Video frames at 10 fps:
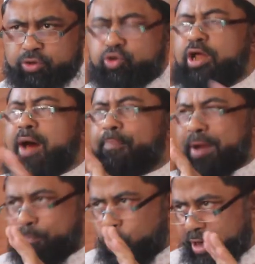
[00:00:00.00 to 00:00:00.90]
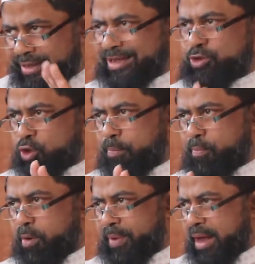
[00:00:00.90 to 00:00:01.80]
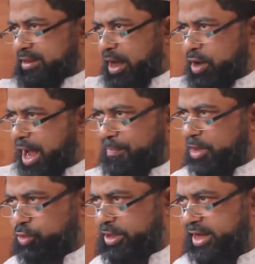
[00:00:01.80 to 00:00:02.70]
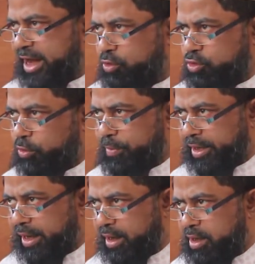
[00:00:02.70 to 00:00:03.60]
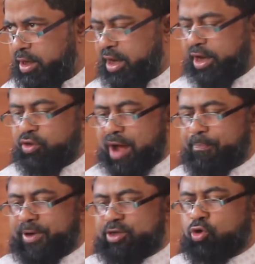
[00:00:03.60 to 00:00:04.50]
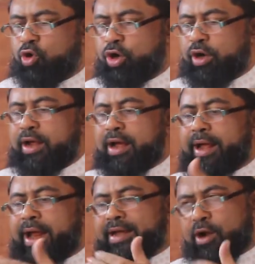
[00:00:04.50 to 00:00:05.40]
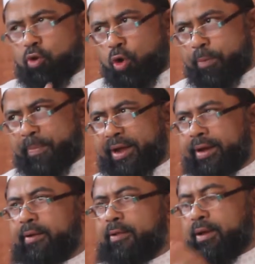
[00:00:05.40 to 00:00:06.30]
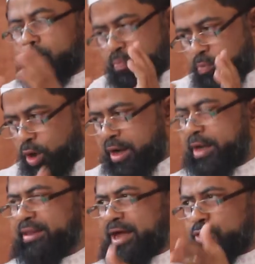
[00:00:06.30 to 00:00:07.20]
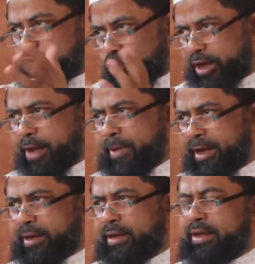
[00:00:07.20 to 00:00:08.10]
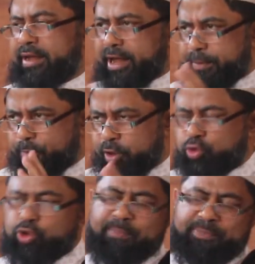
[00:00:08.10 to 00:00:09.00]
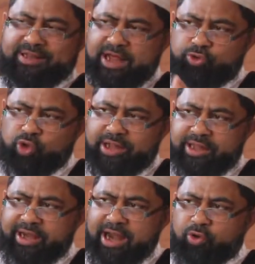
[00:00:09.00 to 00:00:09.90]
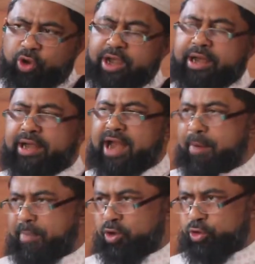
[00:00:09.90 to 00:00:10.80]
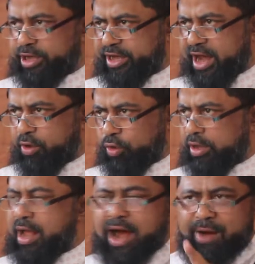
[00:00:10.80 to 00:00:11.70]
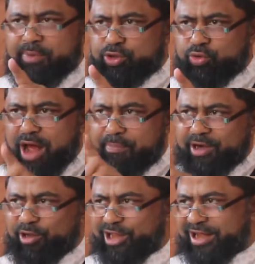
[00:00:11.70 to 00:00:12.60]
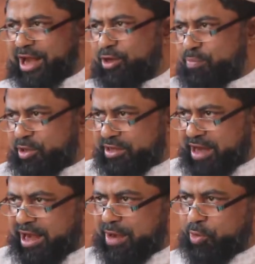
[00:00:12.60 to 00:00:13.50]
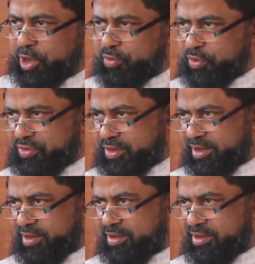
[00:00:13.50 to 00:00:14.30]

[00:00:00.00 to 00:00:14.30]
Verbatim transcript: যদি আপনি বলে দেন সম্ভব না তাহলে আমানতে খেয়ানত হবে না কিন্তু আপনি যখন এটা করবেন বলে দায়িত্ব নেবেন এরপরে যদি আপনি দায়িত্ব আদায় না করেন এটা আমানতে খেয়ানত আমরা শুধু আমানতে খেয়ানত বলতে টাকা মনে করেছি